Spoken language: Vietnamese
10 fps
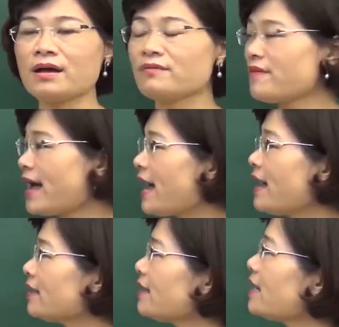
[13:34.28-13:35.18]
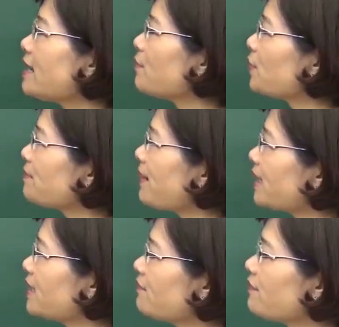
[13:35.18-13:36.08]
và đây là một bản
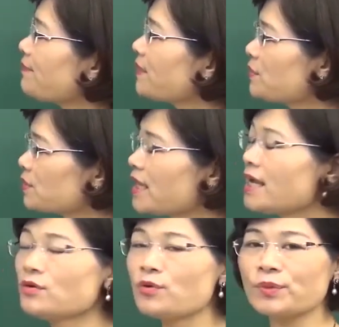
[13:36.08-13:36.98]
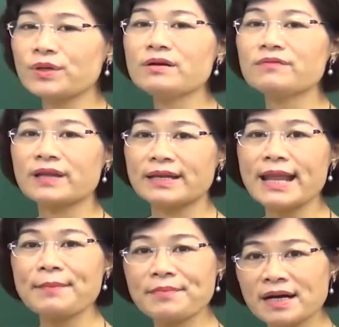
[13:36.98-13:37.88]
hiến pháp đầu tiên của một nước Việt
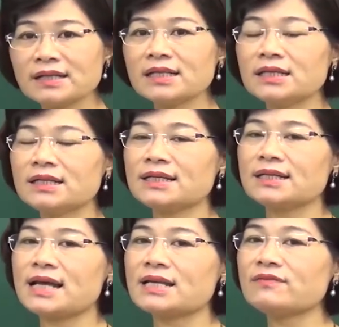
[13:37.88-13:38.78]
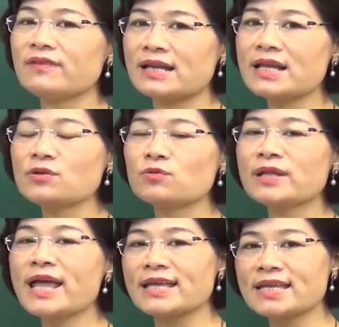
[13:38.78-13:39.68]
Nam mới. Đấy và đây cũng
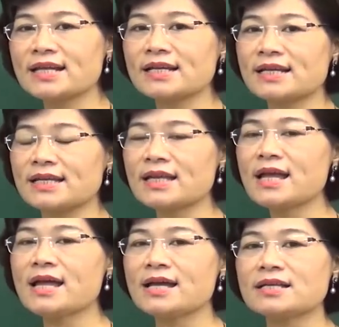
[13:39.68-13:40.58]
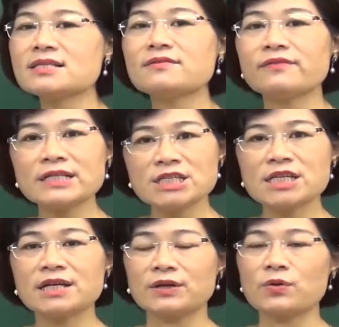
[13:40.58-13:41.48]
thể hiện cái cái sự phát
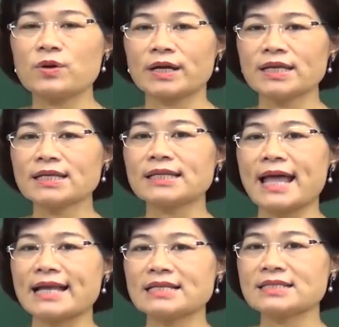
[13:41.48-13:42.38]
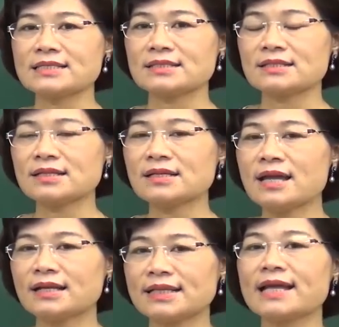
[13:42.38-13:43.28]
triển của cái hình thái
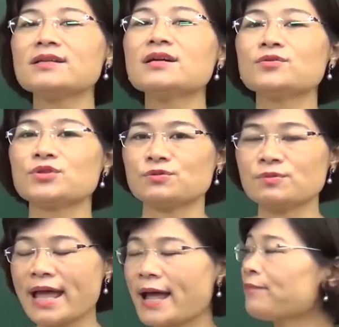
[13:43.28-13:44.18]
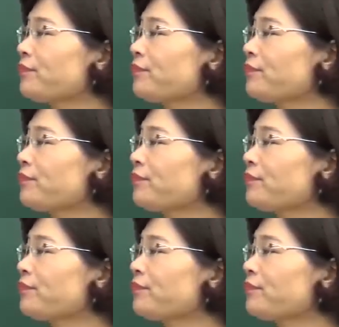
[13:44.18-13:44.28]
nhà nước của chúng ta